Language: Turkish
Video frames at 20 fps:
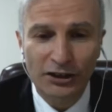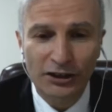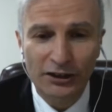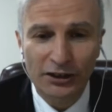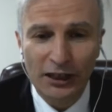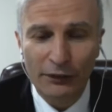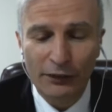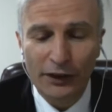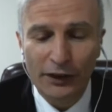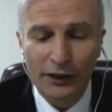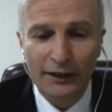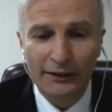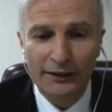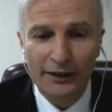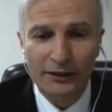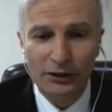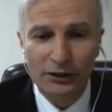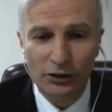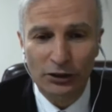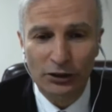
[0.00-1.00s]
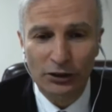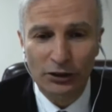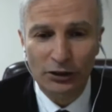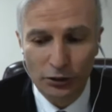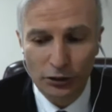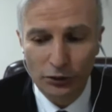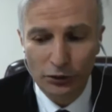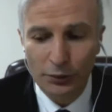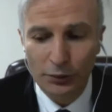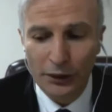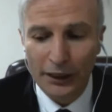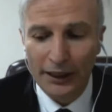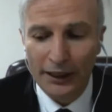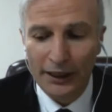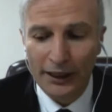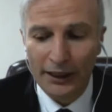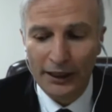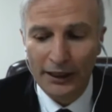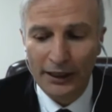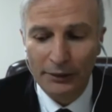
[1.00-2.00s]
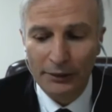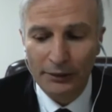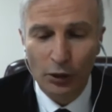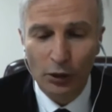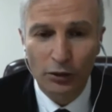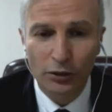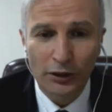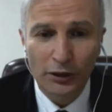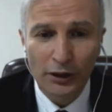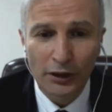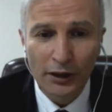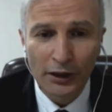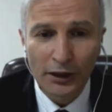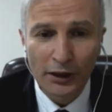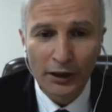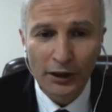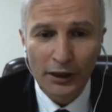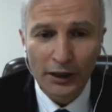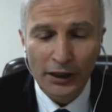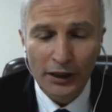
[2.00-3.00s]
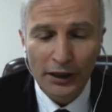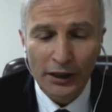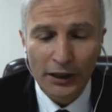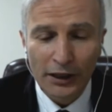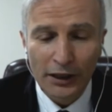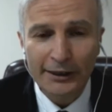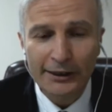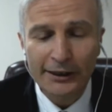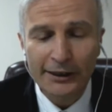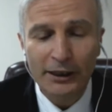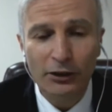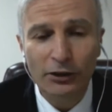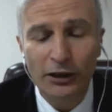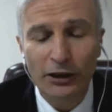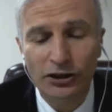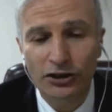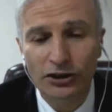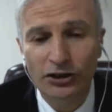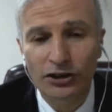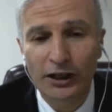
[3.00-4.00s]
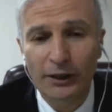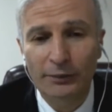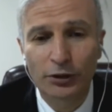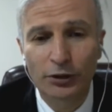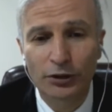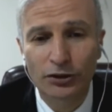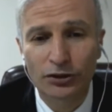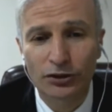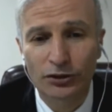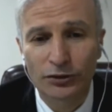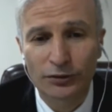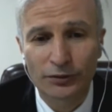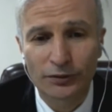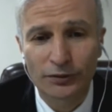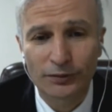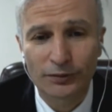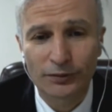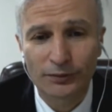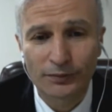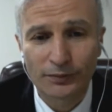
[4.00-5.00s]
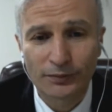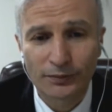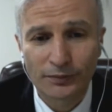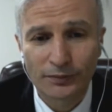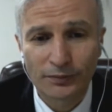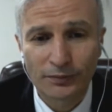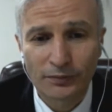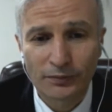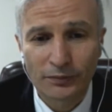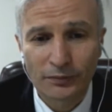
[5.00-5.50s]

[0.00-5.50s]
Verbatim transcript: kazası oldunuz, bir yaralanma oldu. Hemen tetanoz aşısı yapıyoruz. Benzer